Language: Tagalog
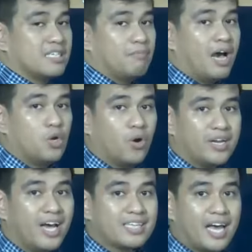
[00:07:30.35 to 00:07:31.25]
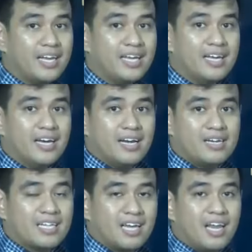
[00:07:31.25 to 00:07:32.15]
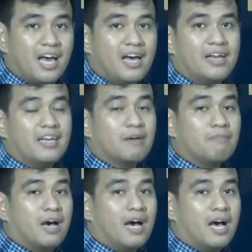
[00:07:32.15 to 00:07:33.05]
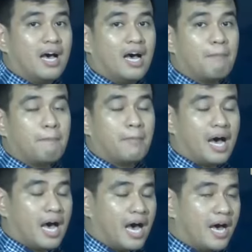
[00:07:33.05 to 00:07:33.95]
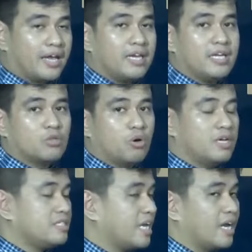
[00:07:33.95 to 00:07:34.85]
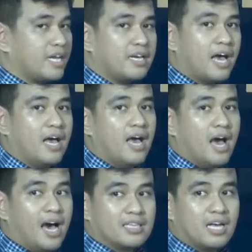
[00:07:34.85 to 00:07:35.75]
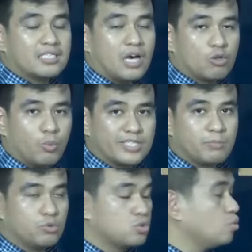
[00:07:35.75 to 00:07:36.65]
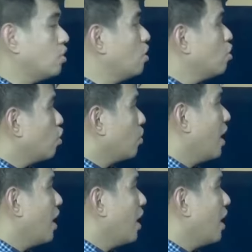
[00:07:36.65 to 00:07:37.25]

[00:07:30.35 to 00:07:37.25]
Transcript: maalong karagatan na dala ng mga hangin nitong ah, si Karina at ng southwest monsoon o yung